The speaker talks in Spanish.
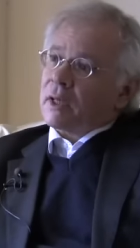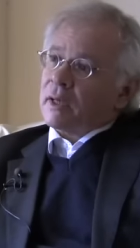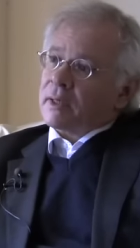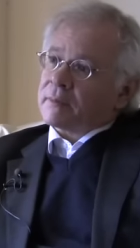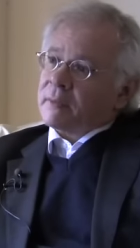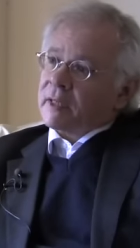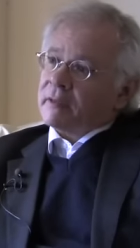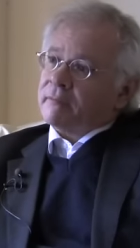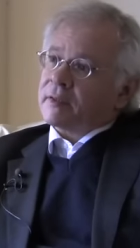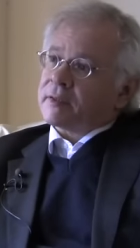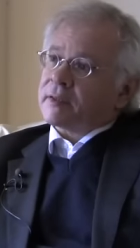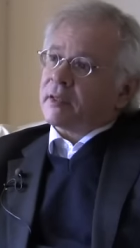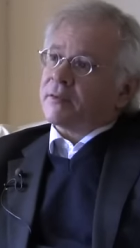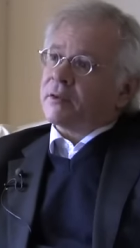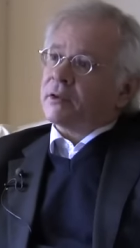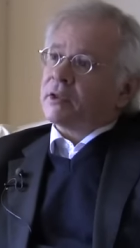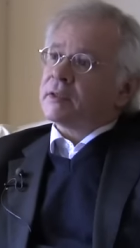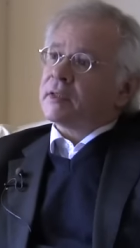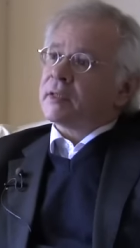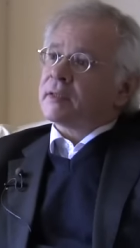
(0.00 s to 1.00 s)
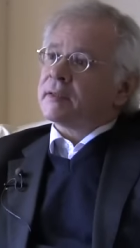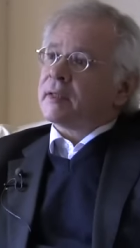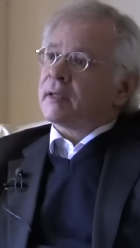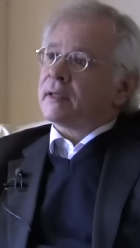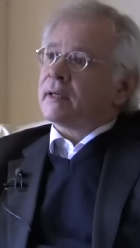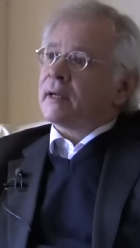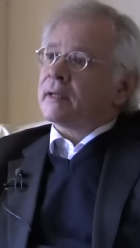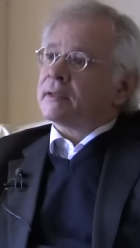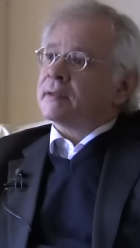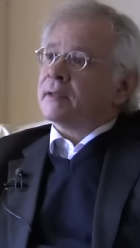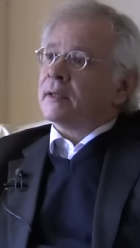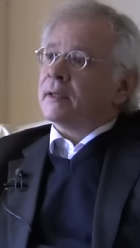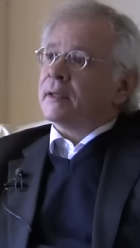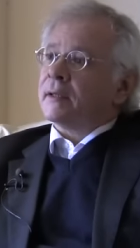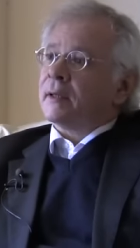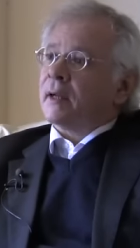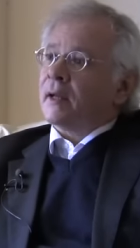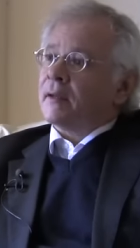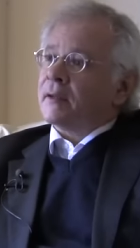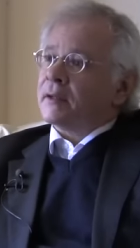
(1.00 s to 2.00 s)
las manifestaciones externas
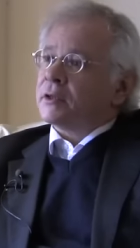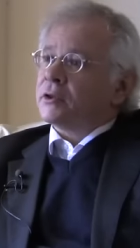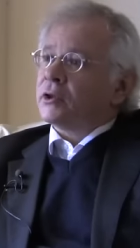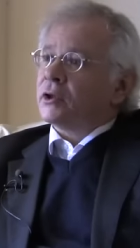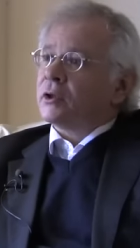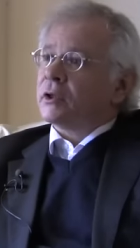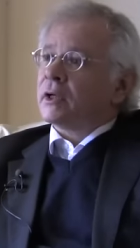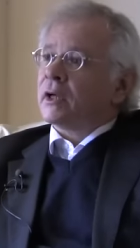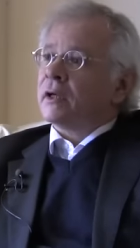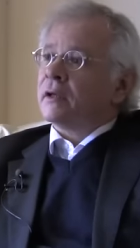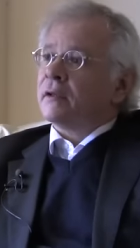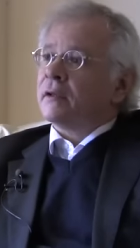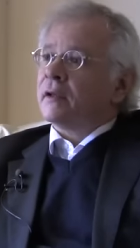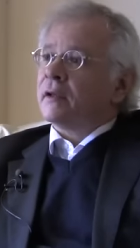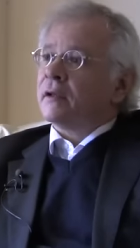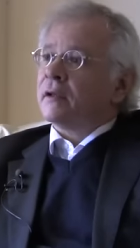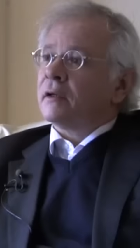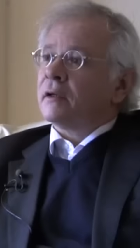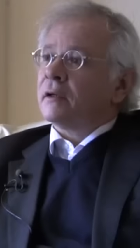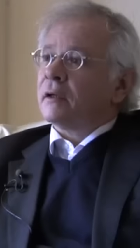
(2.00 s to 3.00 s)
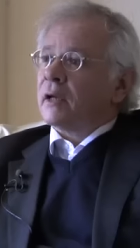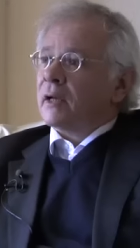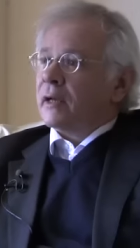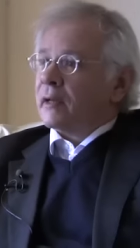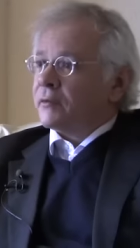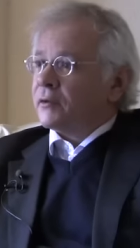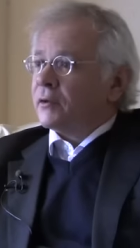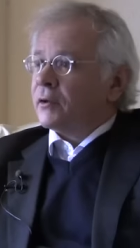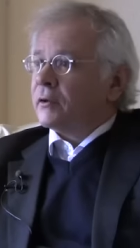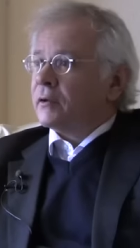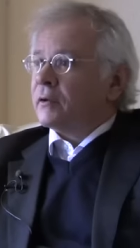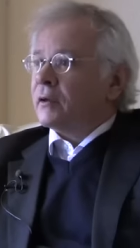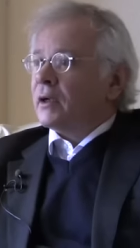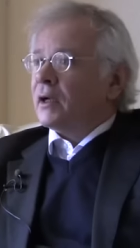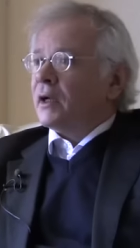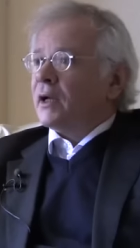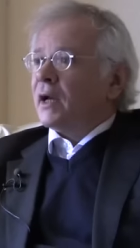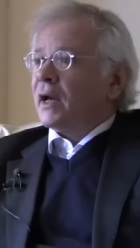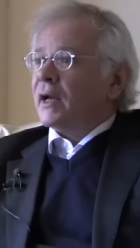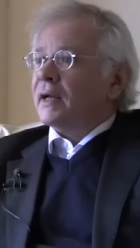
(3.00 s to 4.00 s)
de adhesión a la idea de la nación
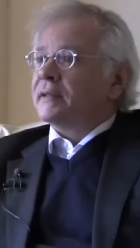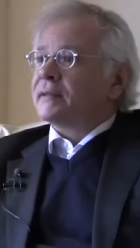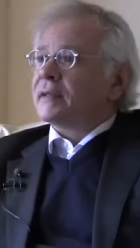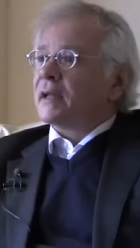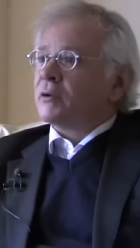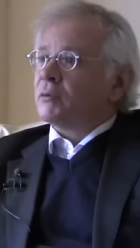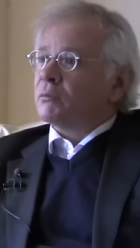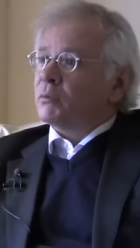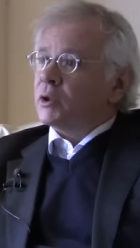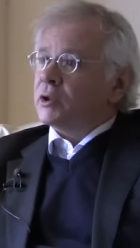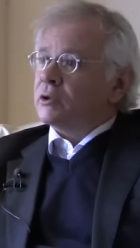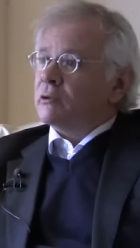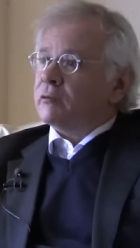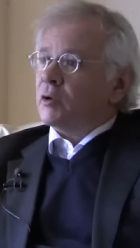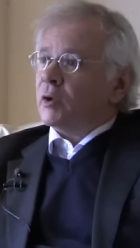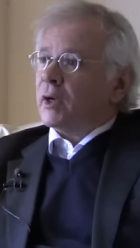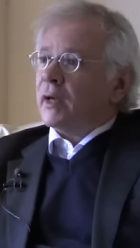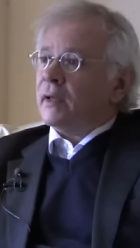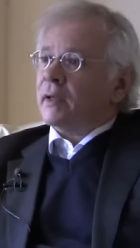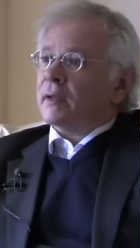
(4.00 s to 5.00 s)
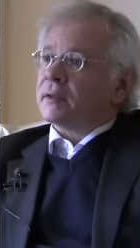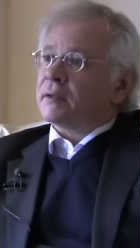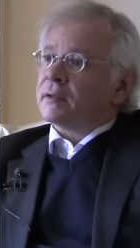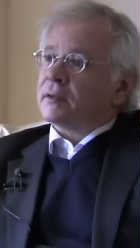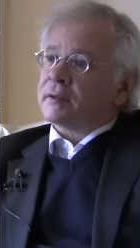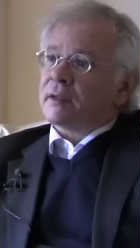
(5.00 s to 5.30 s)
han estado muy sofocadas.